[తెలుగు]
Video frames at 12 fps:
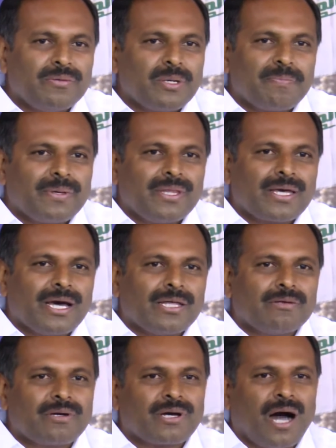మేము చెప్పింది
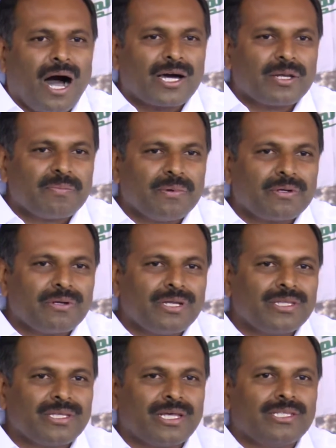కాదు కాగ్
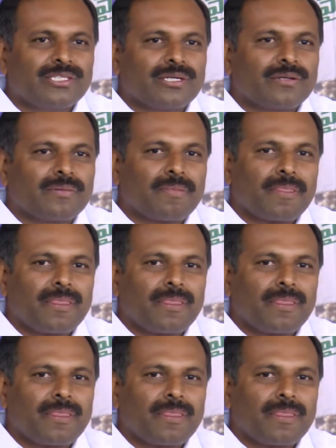రిపోర్ట్లోనే తేల్చారు